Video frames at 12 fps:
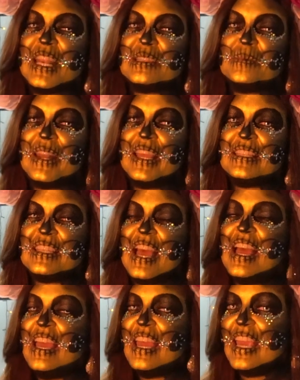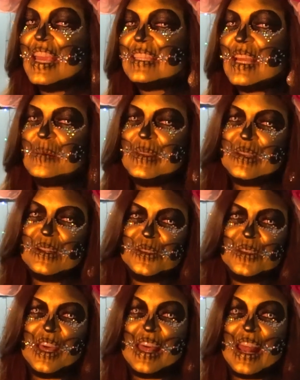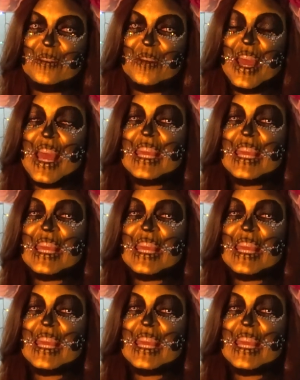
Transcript: Transparencia y Servicio al Ciudadano,